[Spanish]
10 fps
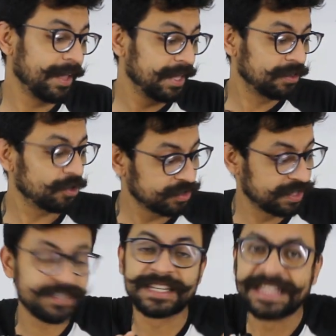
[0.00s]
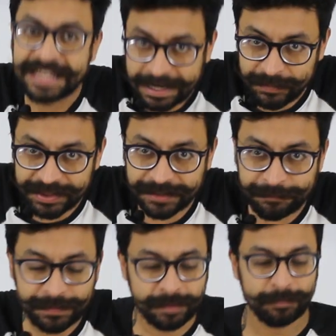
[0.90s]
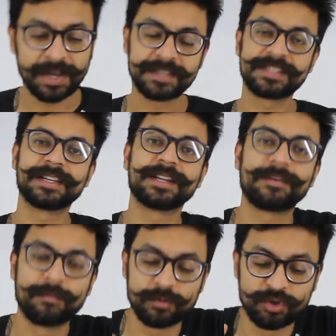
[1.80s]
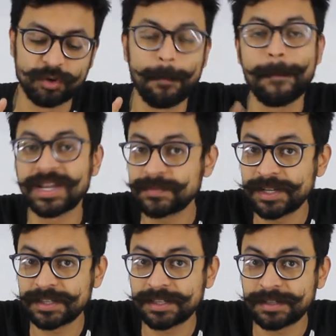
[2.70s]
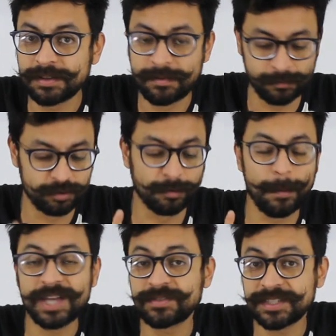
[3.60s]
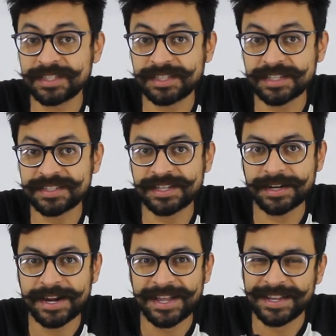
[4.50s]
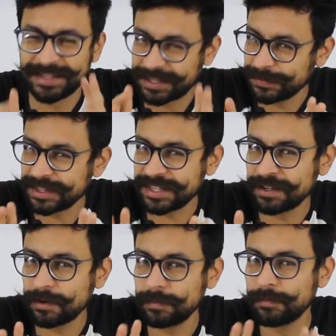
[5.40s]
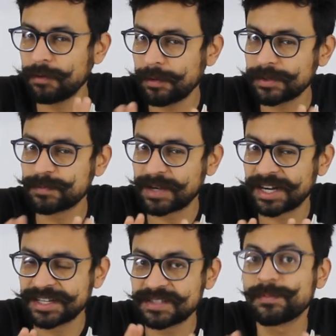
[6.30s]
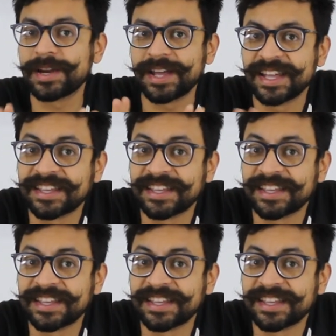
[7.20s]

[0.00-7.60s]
Entonces, idealmente va a ser mucho más barata, mucho más fácil de hacer y también tengo nuevos planes para